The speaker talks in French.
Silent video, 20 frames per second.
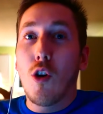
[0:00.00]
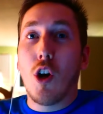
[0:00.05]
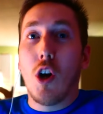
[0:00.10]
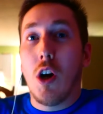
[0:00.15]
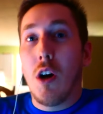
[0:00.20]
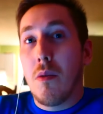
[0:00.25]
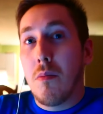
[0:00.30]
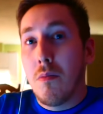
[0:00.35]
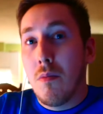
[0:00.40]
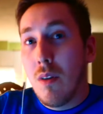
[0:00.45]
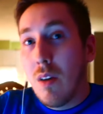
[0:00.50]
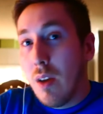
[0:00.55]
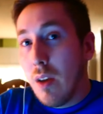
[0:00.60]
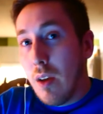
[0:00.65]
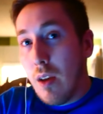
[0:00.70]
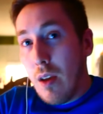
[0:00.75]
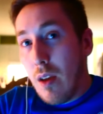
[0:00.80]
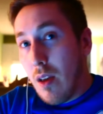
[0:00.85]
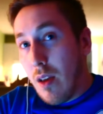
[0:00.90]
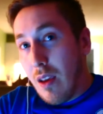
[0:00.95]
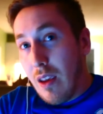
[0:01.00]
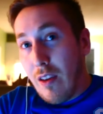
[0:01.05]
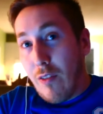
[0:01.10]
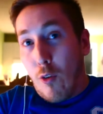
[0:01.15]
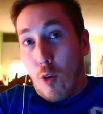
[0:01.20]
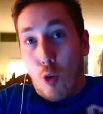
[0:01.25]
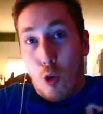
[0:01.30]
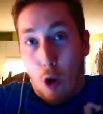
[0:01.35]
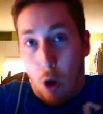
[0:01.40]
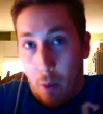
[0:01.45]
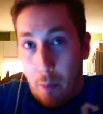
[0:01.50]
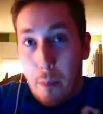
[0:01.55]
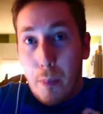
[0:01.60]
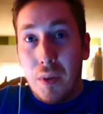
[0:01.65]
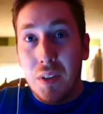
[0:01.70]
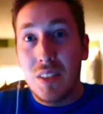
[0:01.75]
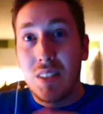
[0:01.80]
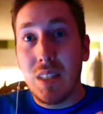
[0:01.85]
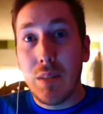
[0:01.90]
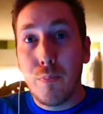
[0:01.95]
comme. Ils font leur
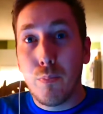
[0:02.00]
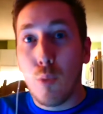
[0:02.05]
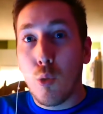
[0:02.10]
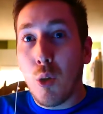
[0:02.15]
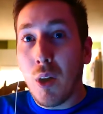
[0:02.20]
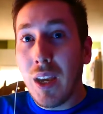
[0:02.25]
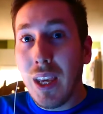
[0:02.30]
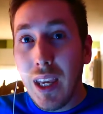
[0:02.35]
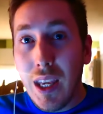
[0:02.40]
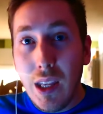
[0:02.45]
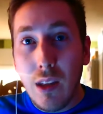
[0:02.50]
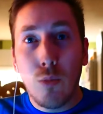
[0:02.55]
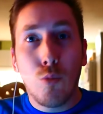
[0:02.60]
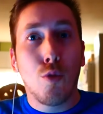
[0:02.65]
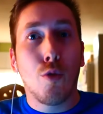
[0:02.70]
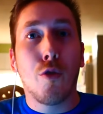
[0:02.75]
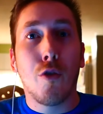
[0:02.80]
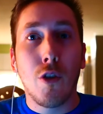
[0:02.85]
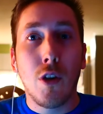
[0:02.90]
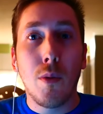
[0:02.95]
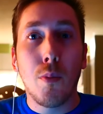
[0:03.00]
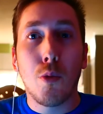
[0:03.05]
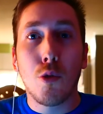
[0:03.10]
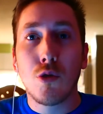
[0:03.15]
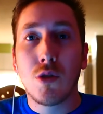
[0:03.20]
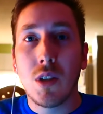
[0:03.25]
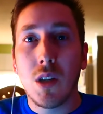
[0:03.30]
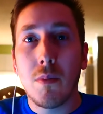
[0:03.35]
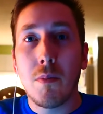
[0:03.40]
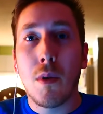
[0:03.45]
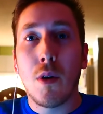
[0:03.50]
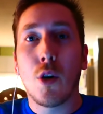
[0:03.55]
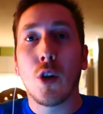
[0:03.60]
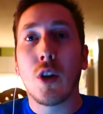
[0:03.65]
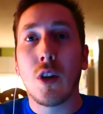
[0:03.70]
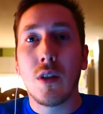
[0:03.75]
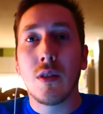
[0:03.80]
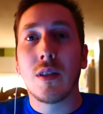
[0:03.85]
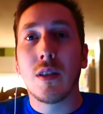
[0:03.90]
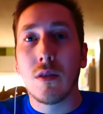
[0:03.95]
possible pour étouffer, pour dire bon,
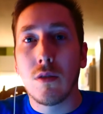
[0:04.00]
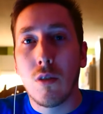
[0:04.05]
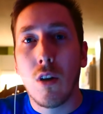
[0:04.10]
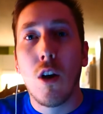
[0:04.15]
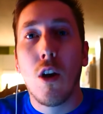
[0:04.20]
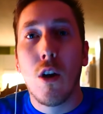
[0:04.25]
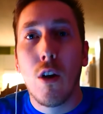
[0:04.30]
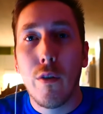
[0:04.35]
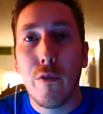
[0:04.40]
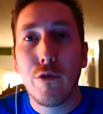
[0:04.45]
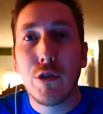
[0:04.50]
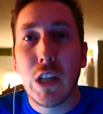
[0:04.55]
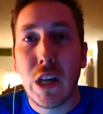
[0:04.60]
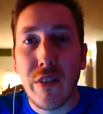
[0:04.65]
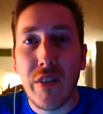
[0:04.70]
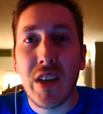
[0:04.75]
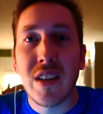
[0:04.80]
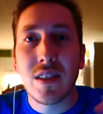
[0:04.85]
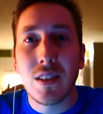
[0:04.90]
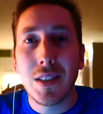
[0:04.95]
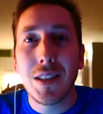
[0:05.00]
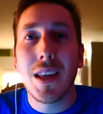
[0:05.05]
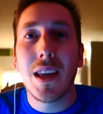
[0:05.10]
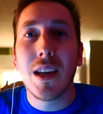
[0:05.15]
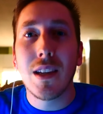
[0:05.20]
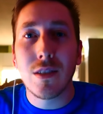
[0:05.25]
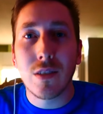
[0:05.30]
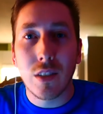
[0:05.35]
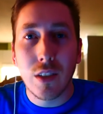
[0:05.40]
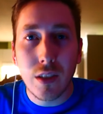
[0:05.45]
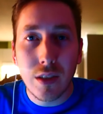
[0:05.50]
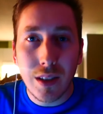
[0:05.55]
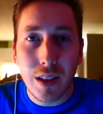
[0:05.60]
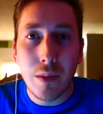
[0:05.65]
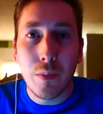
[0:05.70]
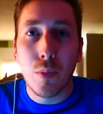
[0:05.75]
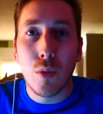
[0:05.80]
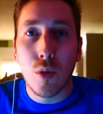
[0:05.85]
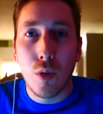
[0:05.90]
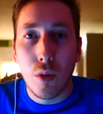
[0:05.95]
ok, vous avez assez niaisé, c'est
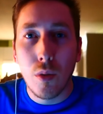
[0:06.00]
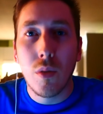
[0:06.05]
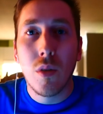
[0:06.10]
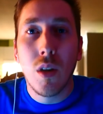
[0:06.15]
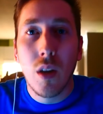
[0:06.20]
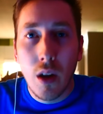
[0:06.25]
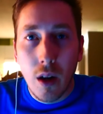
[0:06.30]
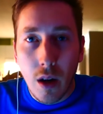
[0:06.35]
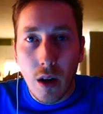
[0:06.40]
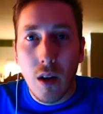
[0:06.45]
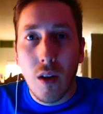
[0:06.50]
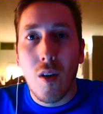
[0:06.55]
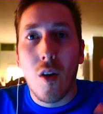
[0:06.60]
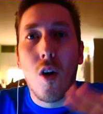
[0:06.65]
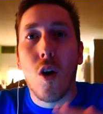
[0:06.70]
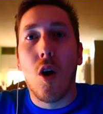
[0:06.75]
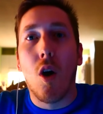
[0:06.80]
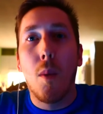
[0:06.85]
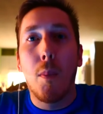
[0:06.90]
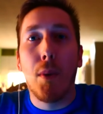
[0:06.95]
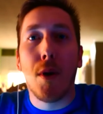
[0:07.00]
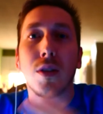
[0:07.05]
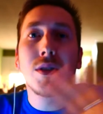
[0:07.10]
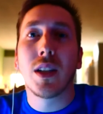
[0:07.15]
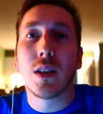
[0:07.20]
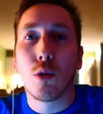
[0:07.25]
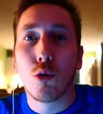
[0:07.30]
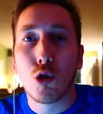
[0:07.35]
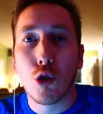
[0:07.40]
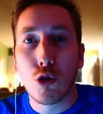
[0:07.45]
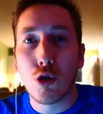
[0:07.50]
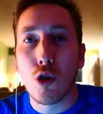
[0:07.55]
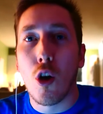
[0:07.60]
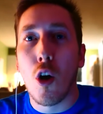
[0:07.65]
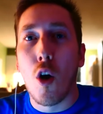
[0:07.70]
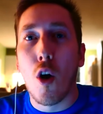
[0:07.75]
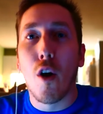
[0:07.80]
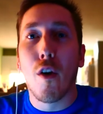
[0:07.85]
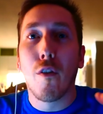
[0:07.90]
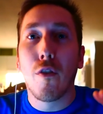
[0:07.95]
beau, on passe à d'autres choses,
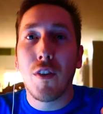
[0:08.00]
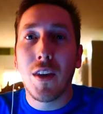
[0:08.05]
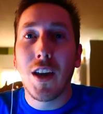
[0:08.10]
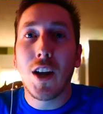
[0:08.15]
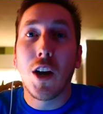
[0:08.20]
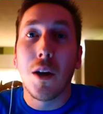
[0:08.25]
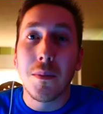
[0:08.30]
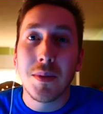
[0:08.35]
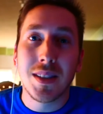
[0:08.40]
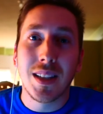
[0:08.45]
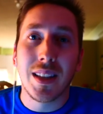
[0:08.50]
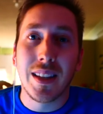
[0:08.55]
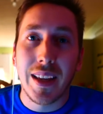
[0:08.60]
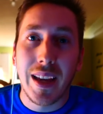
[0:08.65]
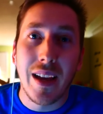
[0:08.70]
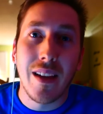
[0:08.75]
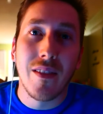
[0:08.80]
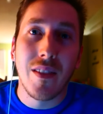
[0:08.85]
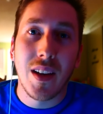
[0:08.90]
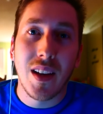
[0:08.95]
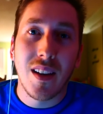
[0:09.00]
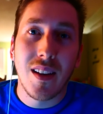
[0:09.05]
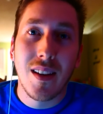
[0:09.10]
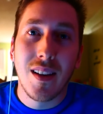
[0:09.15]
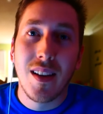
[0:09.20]
on revient comme c'était avant.